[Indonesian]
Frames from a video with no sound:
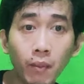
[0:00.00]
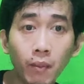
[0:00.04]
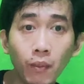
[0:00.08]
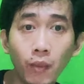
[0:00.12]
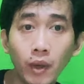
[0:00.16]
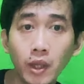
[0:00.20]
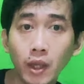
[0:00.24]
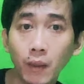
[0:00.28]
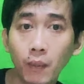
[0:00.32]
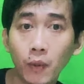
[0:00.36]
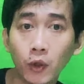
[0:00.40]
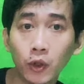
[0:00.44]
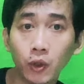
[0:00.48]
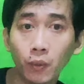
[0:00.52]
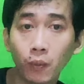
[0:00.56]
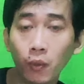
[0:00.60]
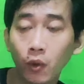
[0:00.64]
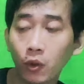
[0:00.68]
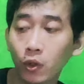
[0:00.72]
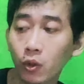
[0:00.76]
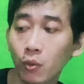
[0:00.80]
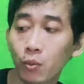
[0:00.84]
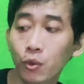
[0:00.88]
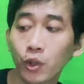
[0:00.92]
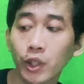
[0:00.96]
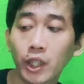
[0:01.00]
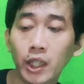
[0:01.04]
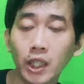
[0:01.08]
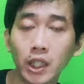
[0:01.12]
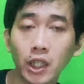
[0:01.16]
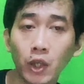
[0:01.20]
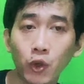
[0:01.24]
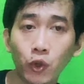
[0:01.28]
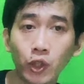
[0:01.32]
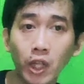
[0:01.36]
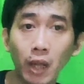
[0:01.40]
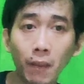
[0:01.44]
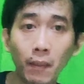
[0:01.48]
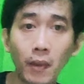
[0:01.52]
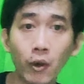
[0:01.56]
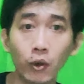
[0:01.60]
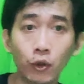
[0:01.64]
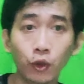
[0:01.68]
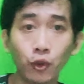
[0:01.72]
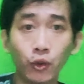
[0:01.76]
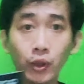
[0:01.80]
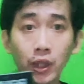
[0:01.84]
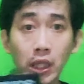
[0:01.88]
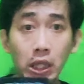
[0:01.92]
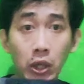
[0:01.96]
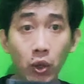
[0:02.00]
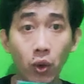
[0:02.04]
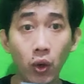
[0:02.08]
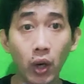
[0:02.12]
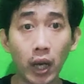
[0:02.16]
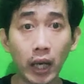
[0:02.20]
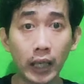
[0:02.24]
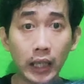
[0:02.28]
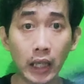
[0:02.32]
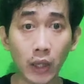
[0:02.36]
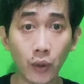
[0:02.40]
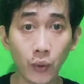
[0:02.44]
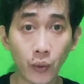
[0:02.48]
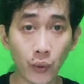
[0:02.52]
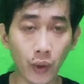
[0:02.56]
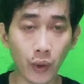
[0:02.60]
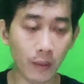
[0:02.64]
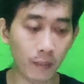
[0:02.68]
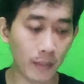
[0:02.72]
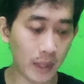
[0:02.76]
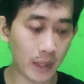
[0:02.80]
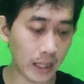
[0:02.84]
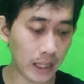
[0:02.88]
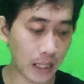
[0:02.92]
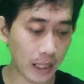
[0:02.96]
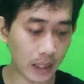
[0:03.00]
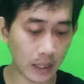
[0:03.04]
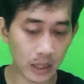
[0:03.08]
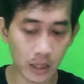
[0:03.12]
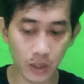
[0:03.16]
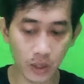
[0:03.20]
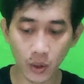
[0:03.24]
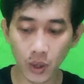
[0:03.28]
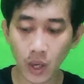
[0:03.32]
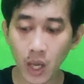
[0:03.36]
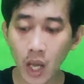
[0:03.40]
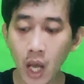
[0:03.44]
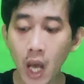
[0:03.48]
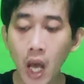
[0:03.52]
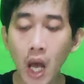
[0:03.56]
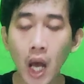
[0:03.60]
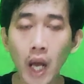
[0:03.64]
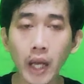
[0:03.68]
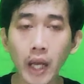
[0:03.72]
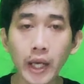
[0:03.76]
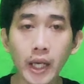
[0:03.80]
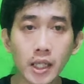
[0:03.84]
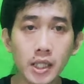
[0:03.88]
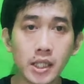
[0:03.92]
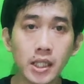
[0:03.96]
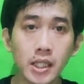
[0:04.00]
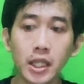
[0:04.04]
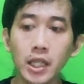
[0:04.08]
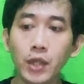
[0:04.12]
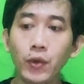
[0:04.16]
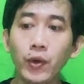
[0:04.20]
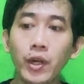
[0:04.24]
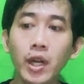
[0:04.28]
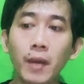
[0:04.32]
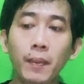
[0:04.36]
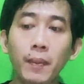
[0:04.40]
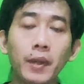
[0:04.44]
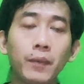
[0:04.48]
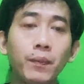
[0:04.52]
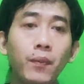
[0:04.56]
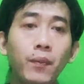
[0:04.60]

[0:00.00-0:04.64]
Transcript: banyak foto-foto boot terutama untuk Leo karena gue milih yang Leo dan di sini gue dapet